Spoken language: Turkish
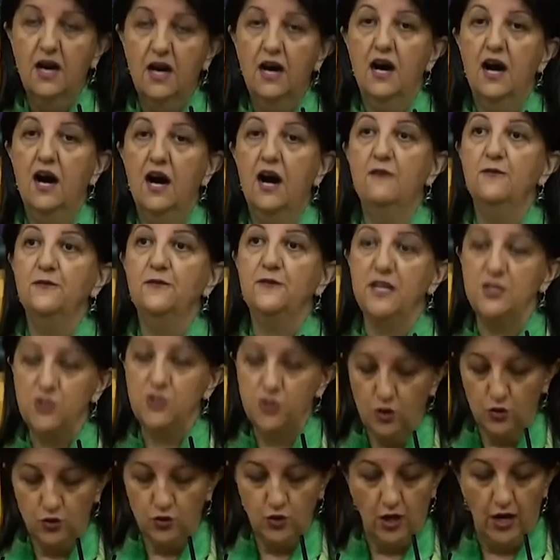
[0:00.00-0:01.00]
hafta
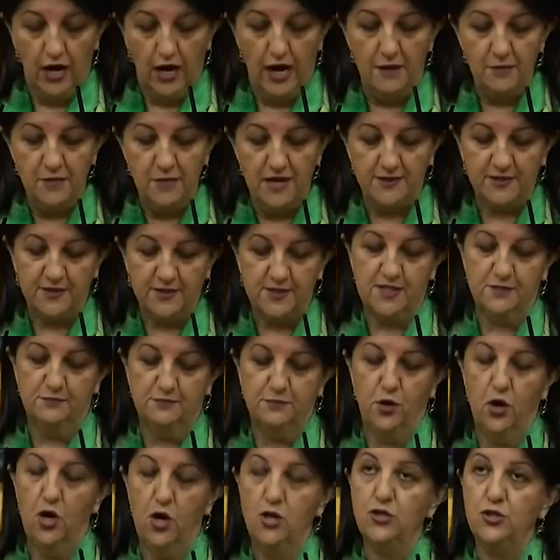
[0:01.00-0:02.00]
sonu Ahmet
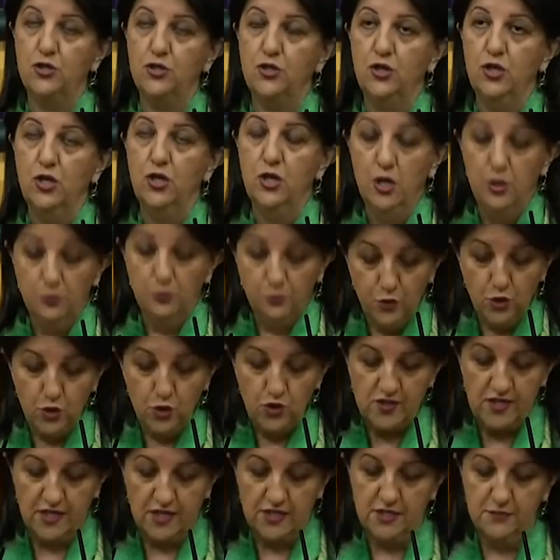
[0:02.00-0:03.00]
Spor
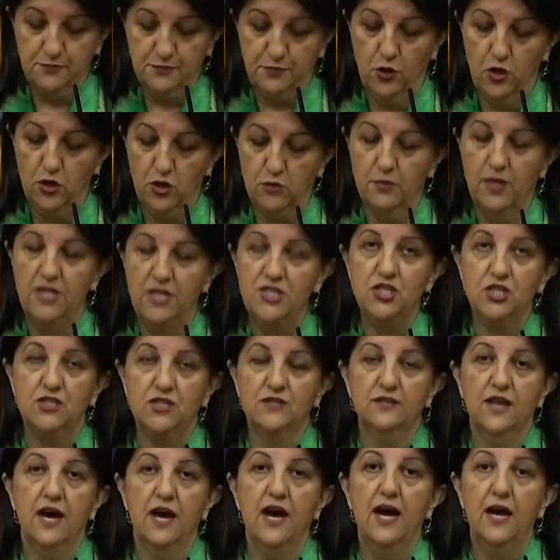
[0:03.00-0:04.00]
Bursa Spor
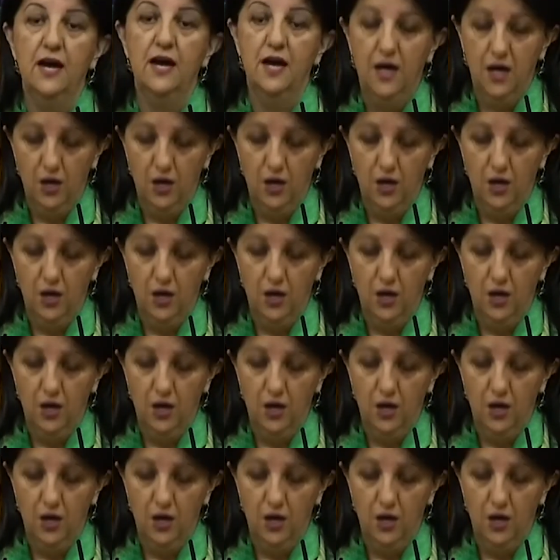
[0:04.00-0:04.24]
maçında